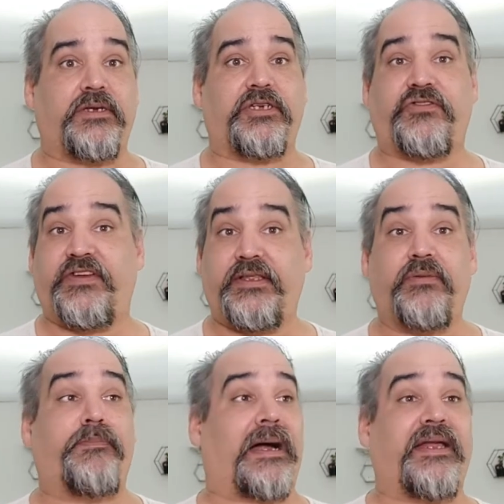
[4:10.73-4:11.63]
je vais te
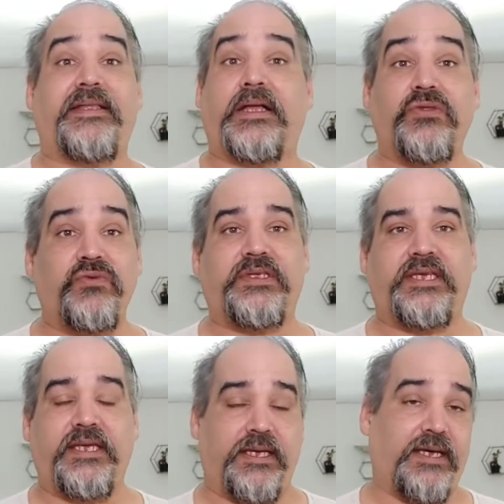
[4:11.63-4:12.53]
parler d'un
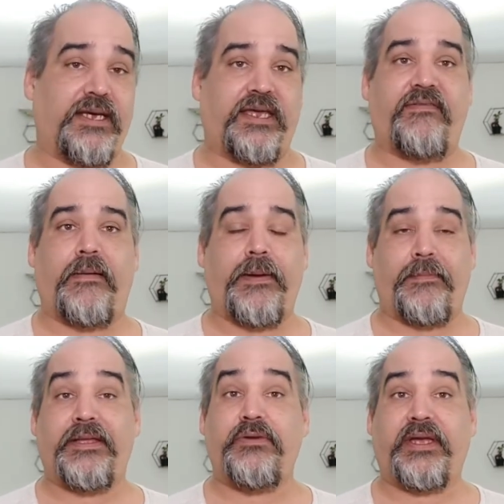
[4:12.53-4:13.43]
outil qui va
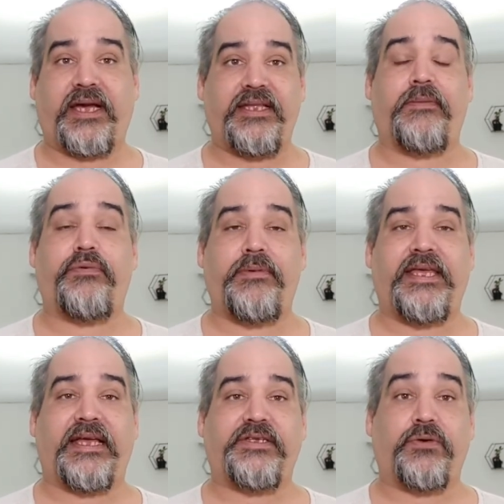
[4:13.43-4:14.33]
permettre de créer des
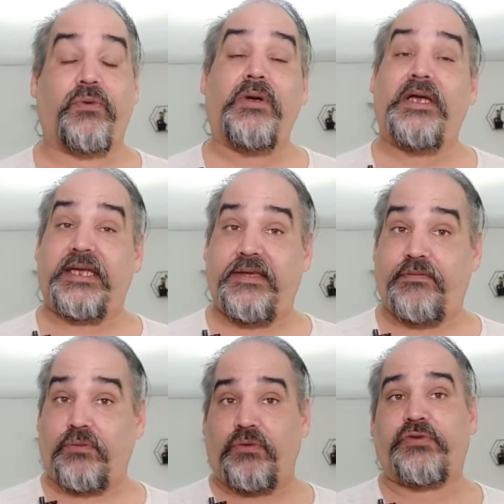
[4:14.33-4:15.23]
publications qui
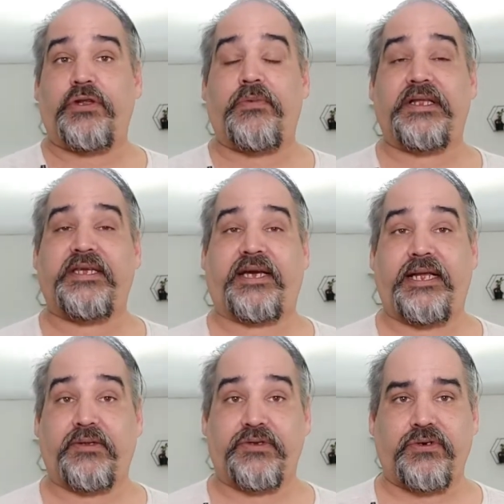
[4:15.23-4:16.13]
vont non seulement attirer
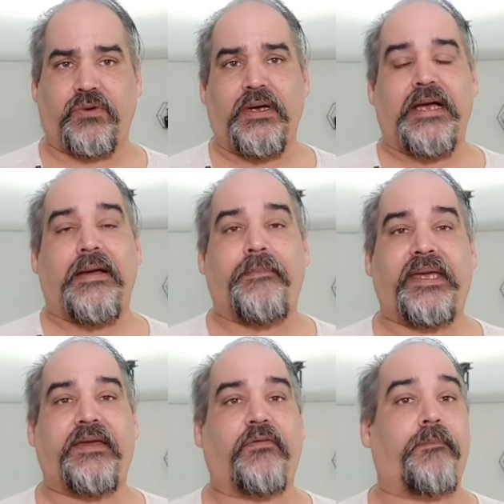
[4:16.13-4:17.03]
l'attention, mais
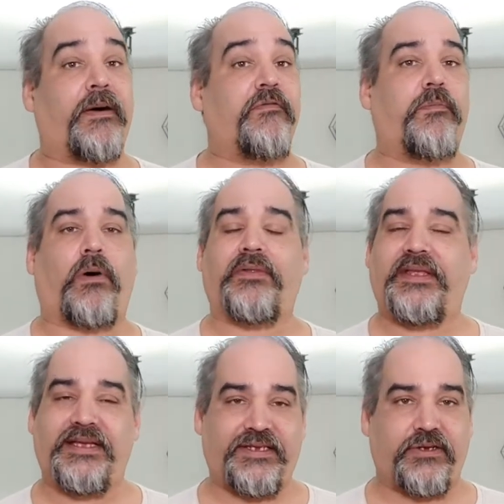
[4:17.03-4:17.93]
qui vont pas vous prendre
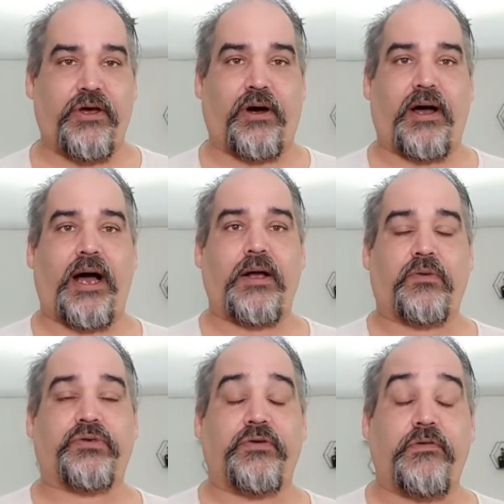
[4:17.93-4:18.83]
des heures à
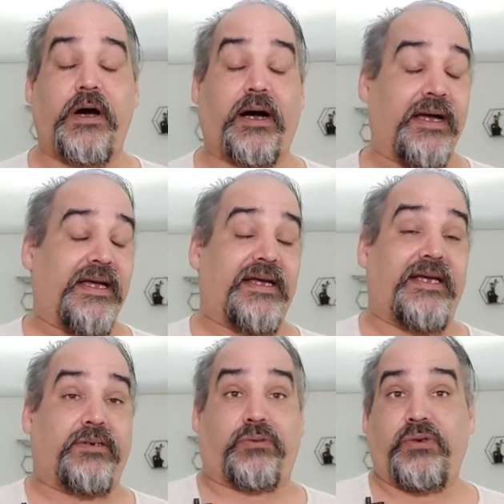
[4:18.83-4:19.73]
concevoir
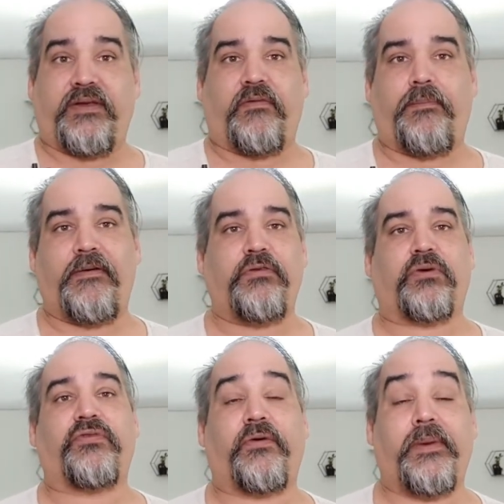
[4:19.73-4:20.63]
et surtout qui vont pas vous
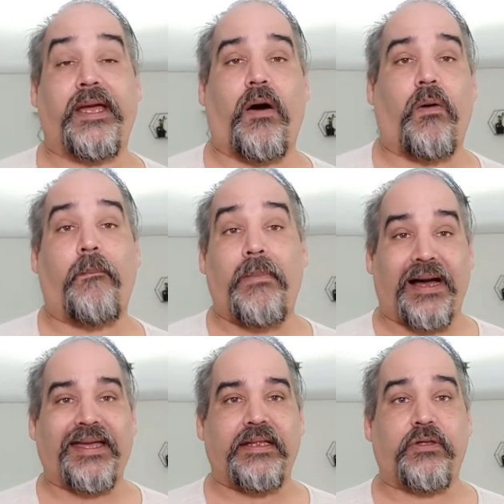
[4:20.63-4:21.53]
transformer en
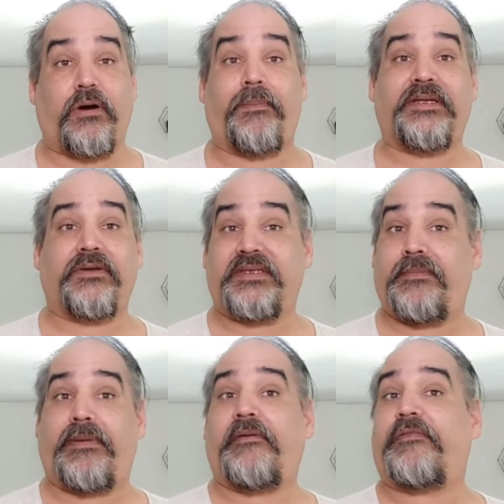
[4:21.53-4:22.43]
marketeur parce que c'est
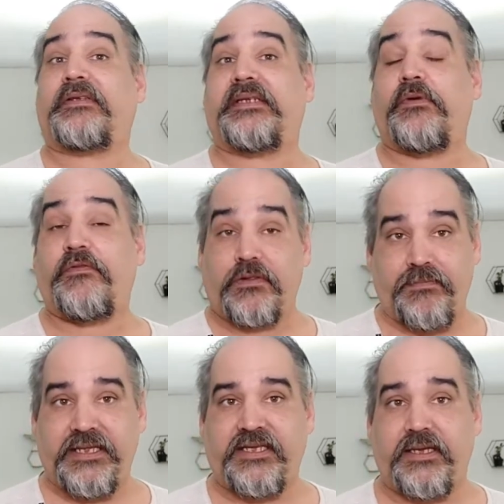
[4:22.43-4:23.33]
pas forcément votre
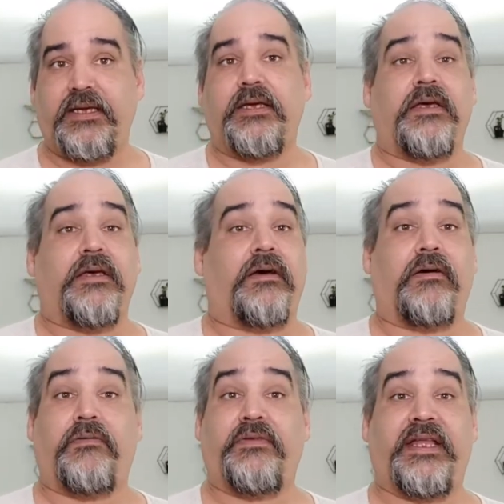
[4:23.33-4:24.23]
métier.
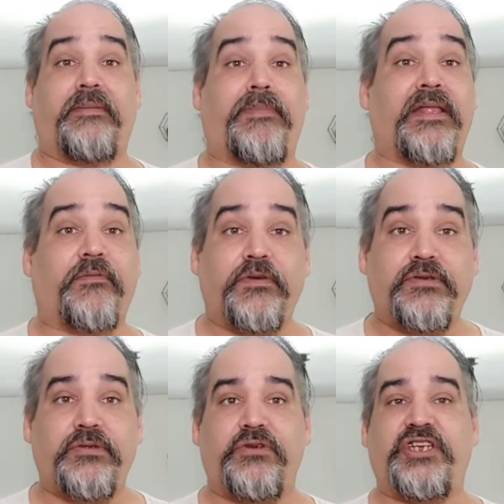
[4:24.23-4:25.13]
Euh, vous n'êtes pas dans votre
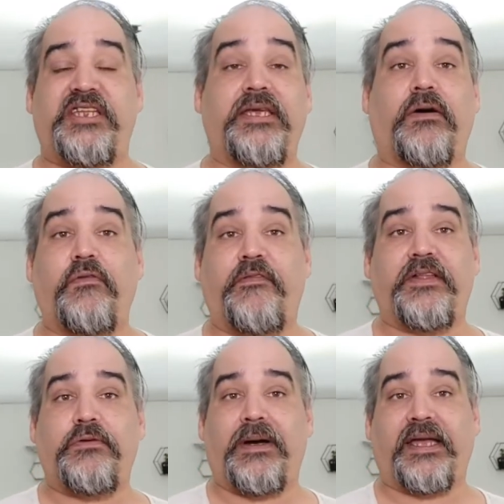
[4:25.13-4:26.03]
zone de génie quand vous
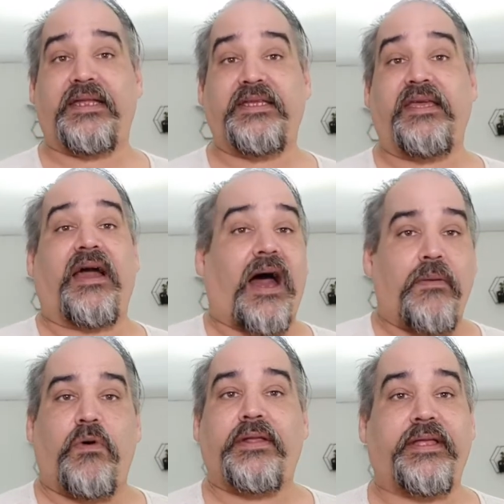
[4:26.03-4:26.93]
faites du marketing, à
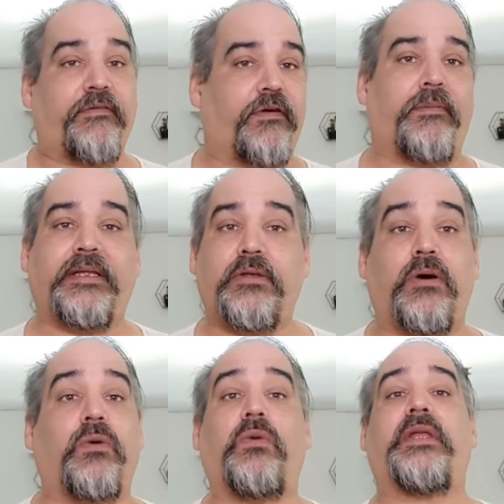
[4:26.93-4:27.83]
moins d'être
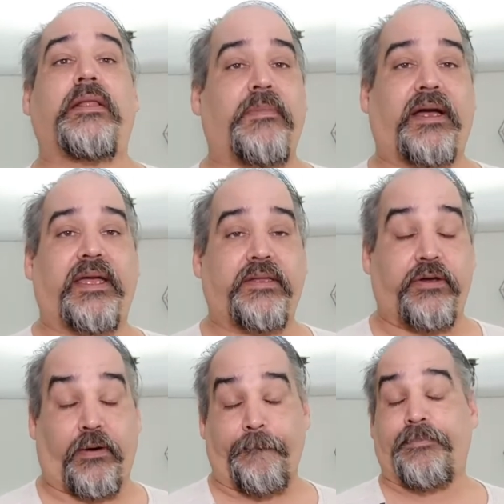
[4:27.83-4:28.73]
formateur ou d'être
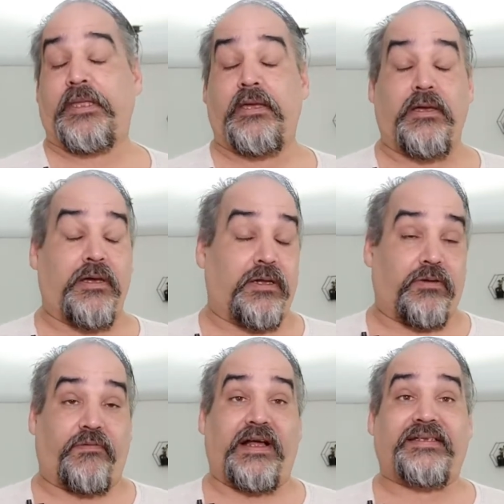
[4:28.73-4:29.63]
marketeur.
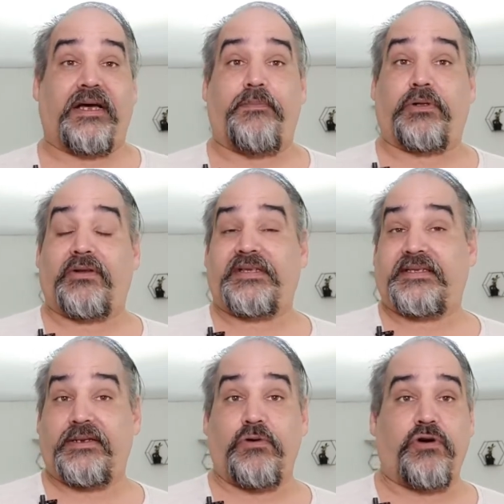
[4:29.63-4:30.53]
Donc voilà, c'est important, ça
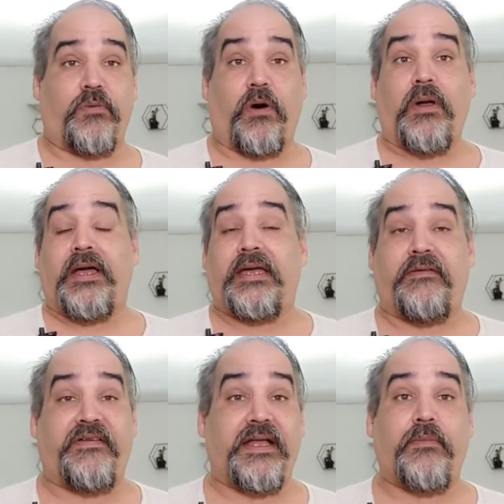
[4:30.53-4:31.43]
c'est le comment. Et
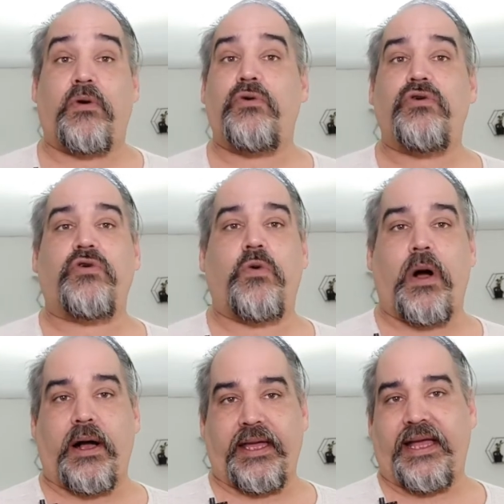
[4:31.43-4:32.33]
finalement, le
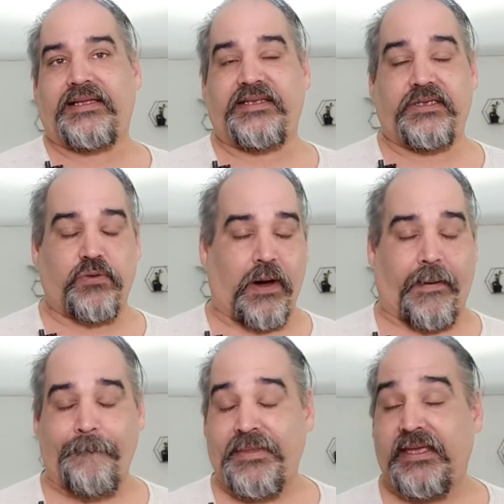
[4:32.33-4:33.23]
quoi est
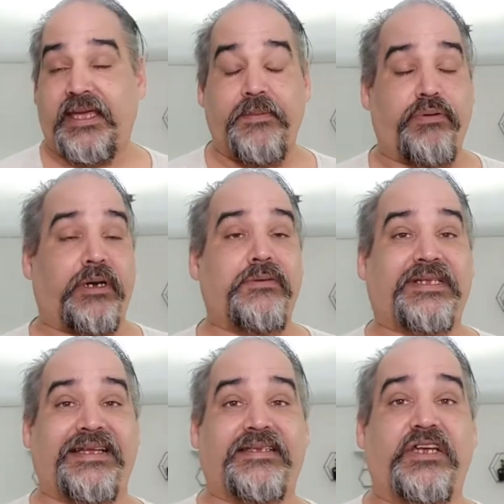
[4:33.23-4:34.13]
accessoire. Et pour
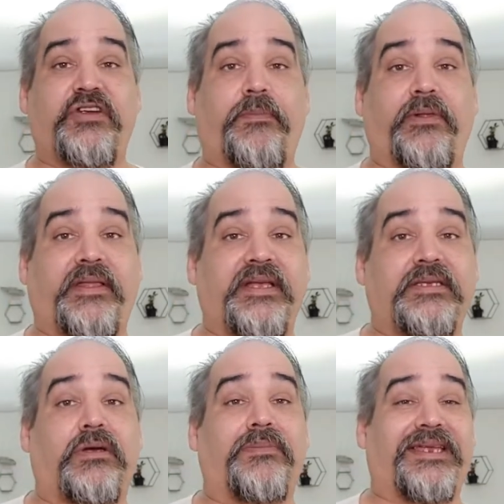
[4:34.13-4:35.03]
illustrer ça, je vais prendre un
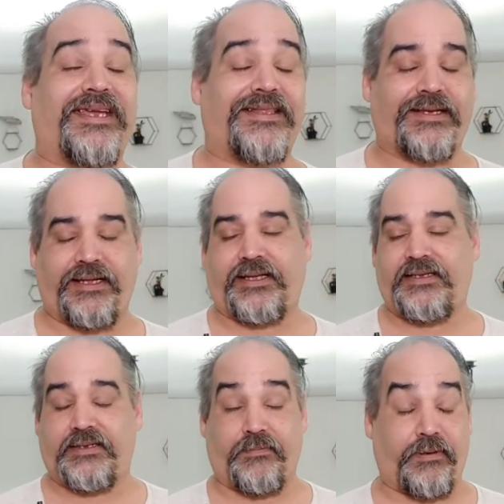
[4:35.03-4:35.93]
exemple qui est très très
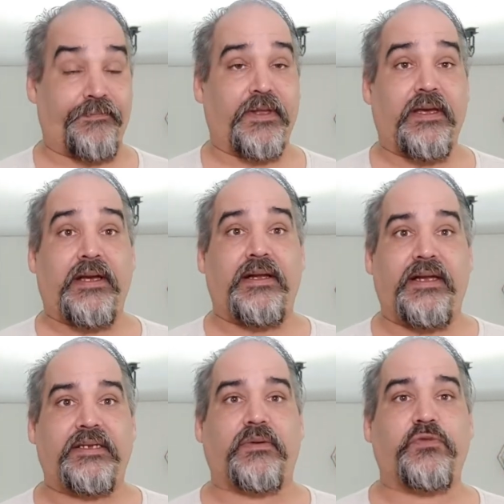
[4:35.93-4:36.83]
simple.
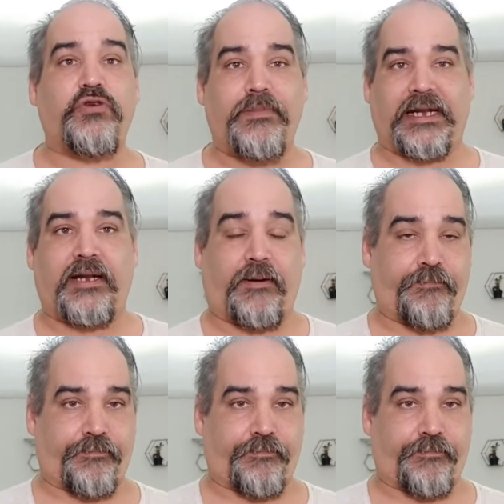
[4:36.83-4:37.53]
L'exemple du matelas.